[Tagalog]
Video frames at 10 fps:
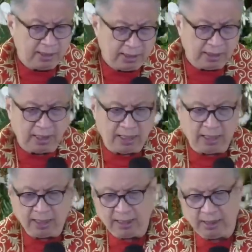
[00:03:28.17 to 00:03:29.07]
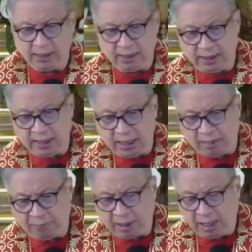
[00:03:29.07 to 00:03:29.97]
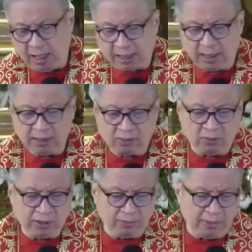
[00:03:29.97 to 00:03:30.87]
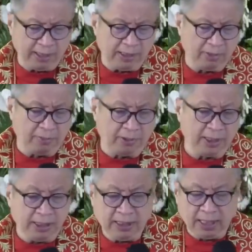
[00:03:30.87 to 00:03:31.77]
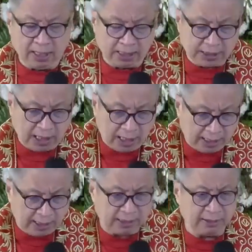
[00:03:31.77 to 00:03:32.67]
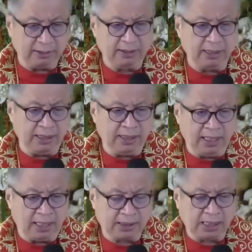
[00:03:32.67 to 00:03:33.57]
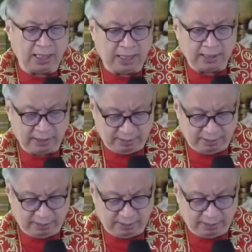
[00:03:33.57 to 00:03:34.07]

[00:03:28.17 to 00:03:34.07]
uh, hindi nakapag-aral, kung ano man, ano po, hindi ang kasalanan. Hindi ang kasalanan.